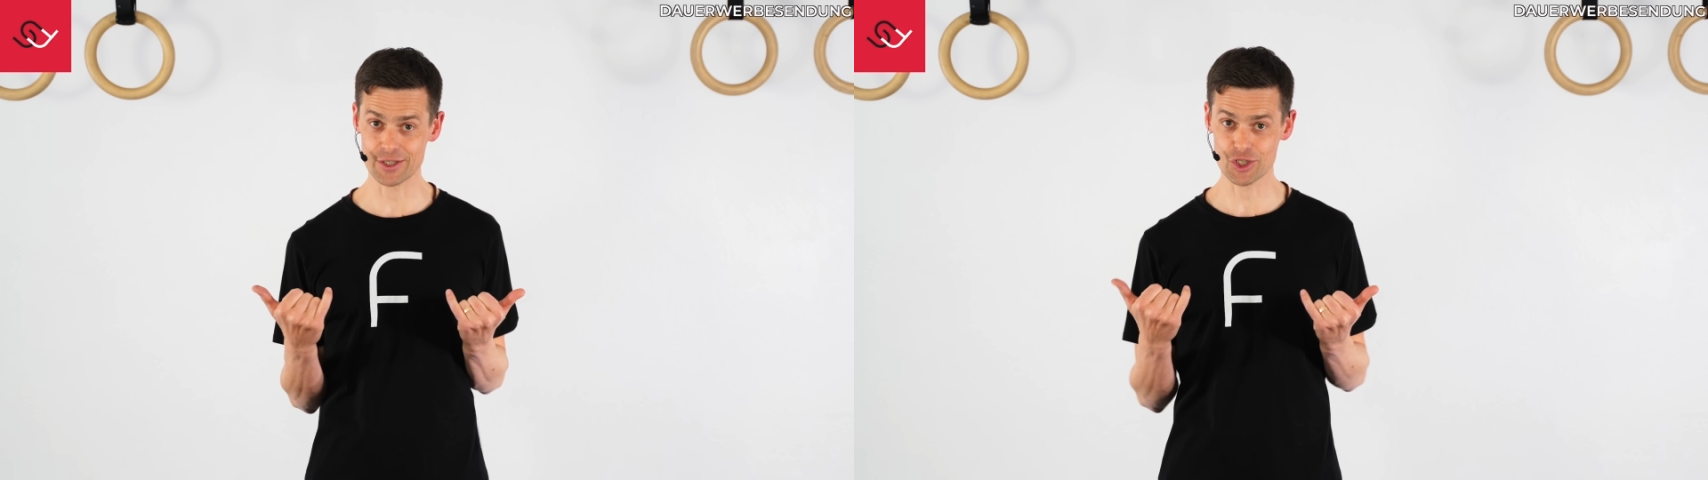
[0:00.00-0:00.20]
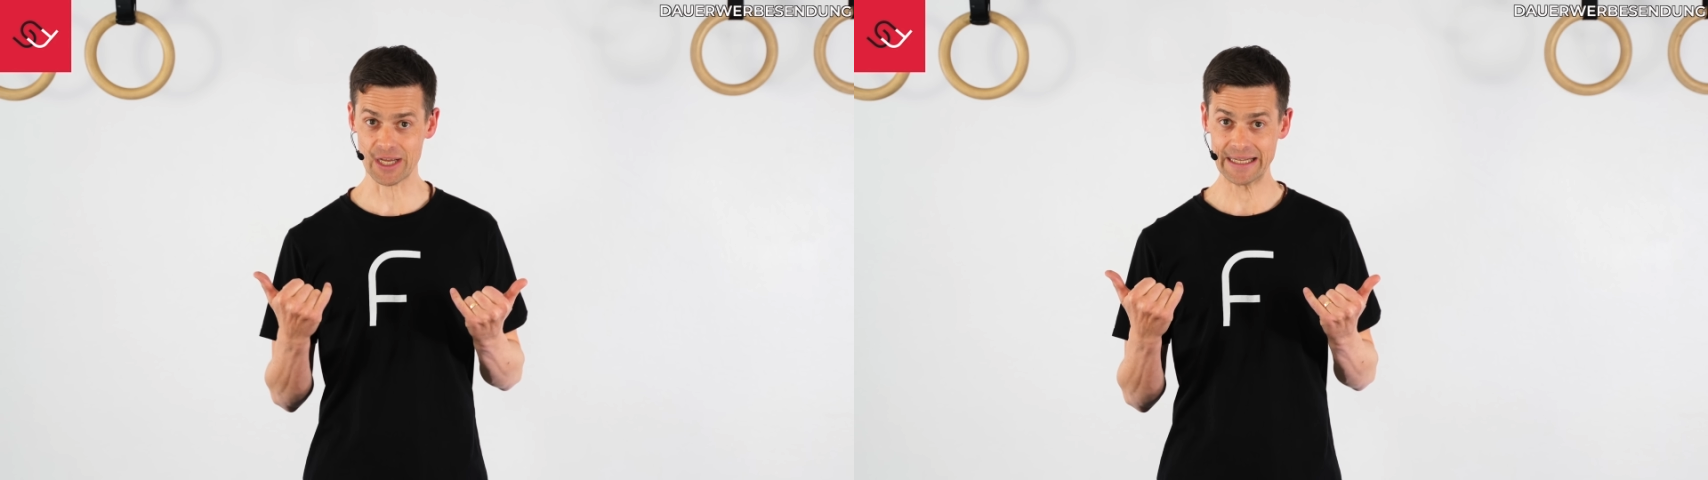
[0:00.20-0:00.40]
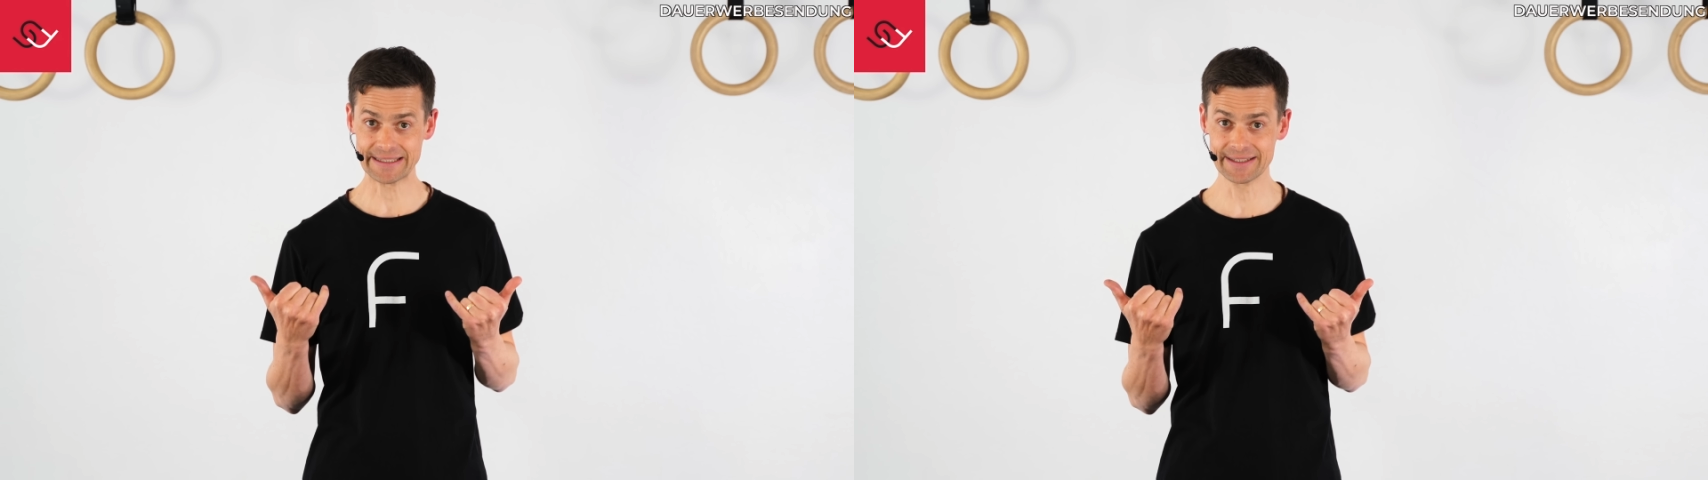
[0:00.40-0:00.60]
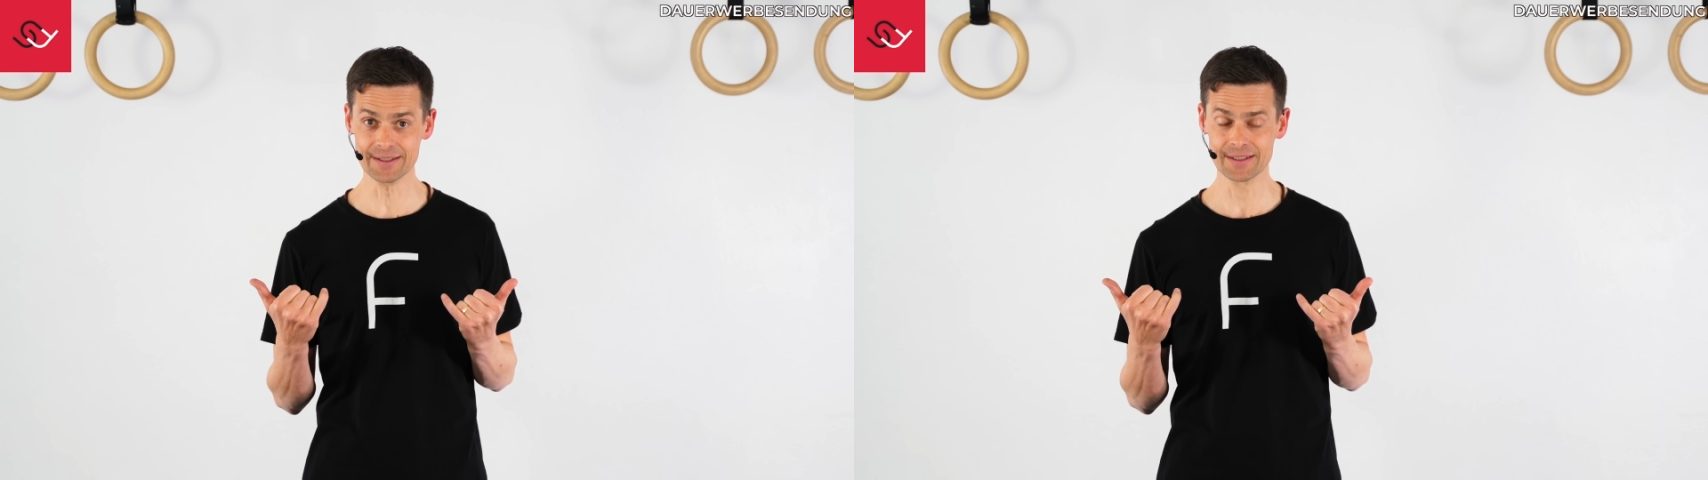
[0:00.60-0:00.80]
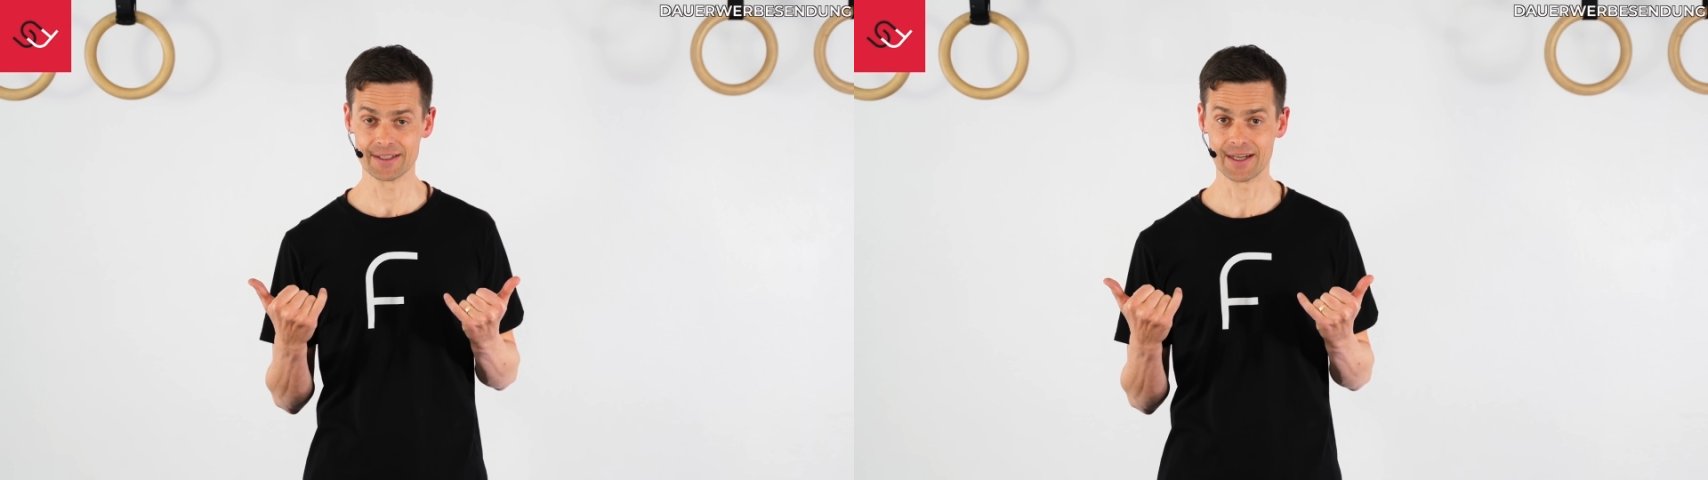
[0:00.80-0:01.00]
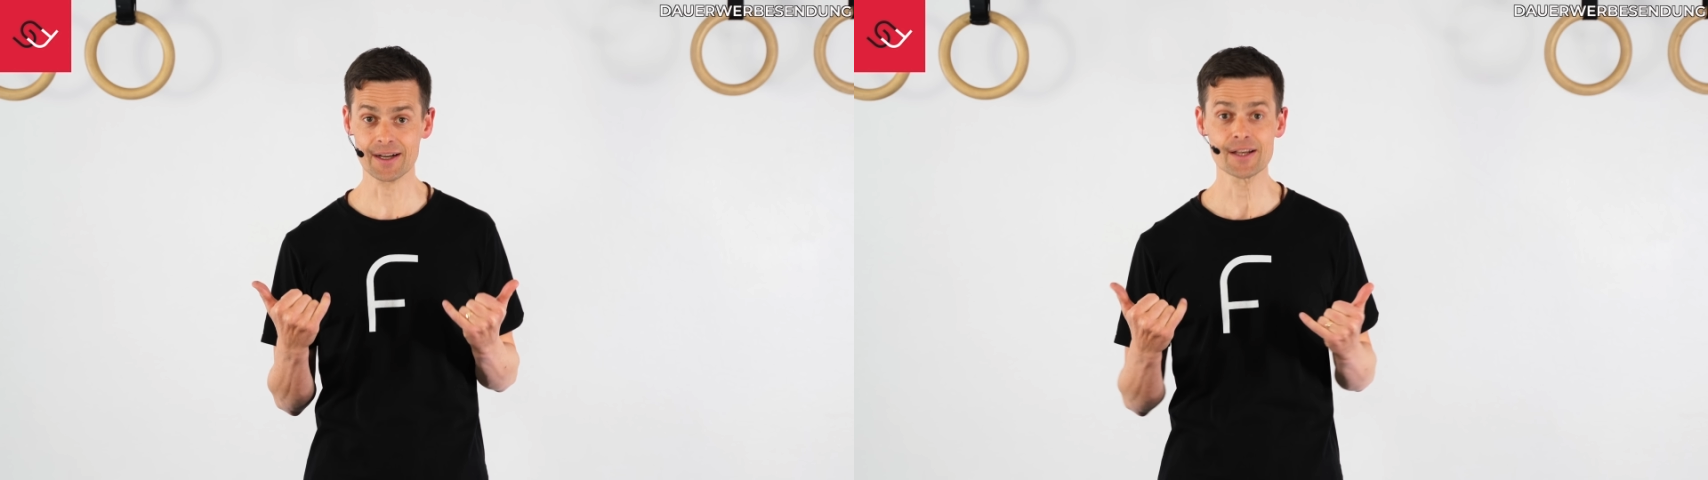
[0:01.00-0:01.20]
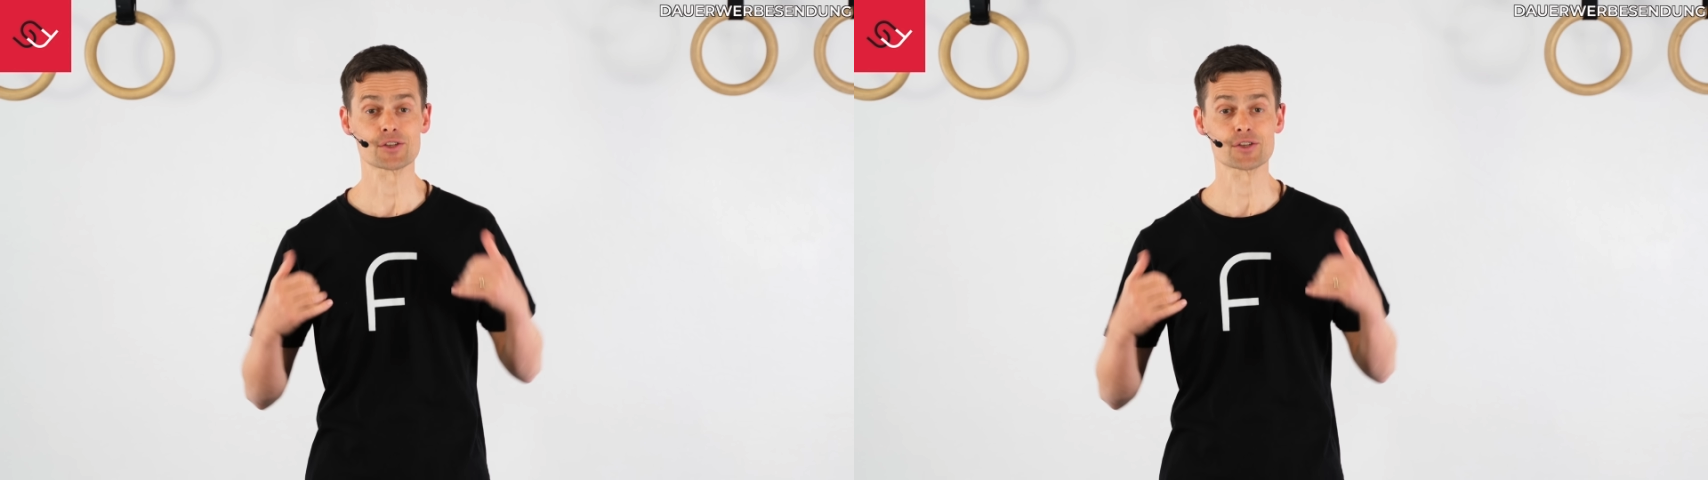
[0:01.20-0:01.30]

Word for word: gestalten, ja?